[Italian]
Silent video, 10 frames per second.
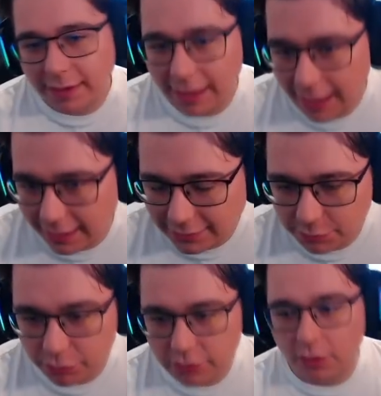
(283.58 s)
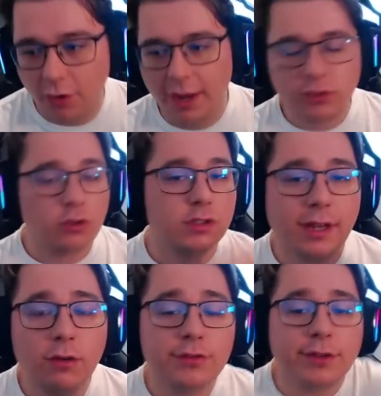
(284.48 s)
è la casa di Posidone. E sono
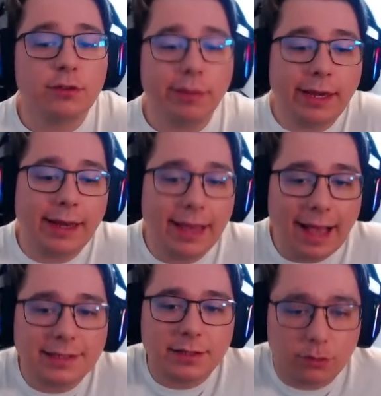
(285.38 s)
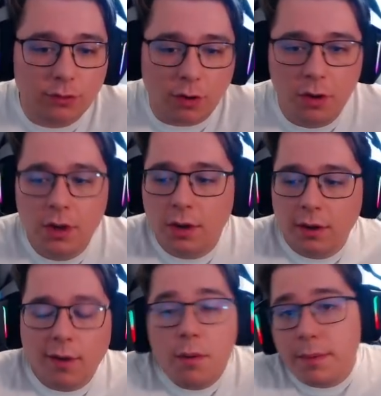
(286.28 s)
stracontento perché le case sono
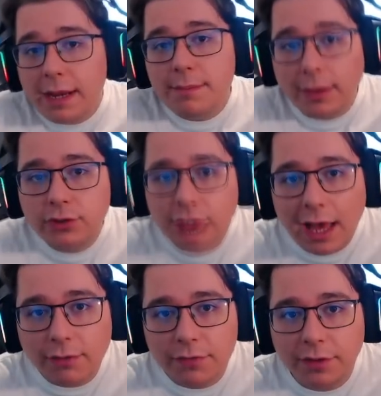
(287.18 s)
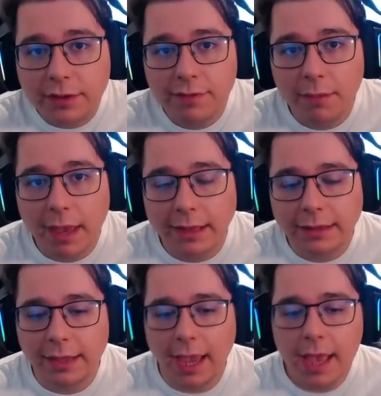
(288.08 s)
come me le immaginavo
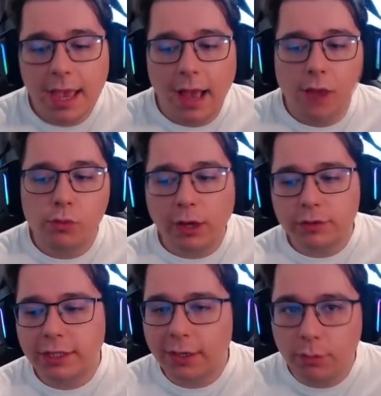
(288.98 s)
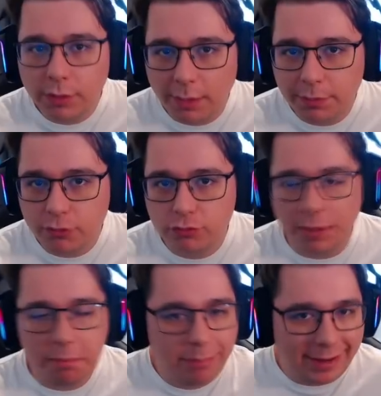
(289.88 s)
effettivamente. Uh, una cosa che non mi era
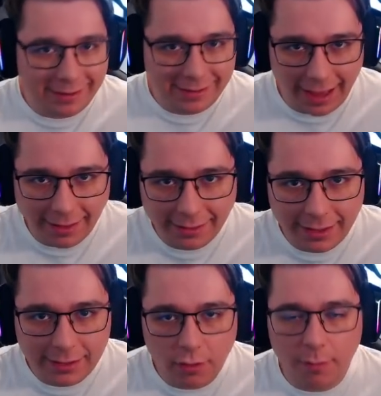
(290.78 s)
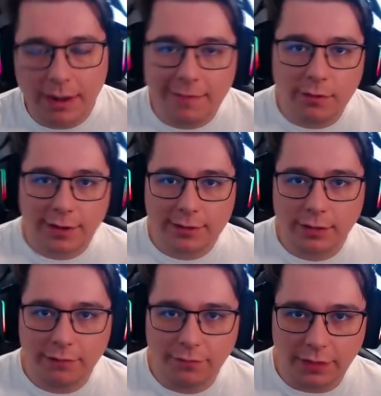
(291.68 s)
piaciuta per niente di come l'avevano reso
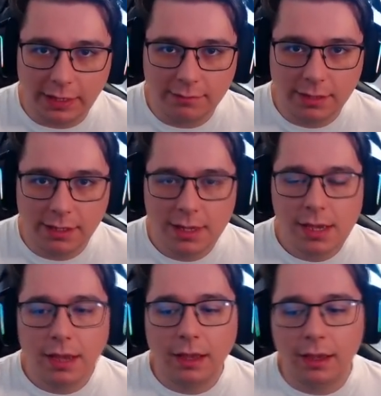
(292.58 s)
nel film, uh,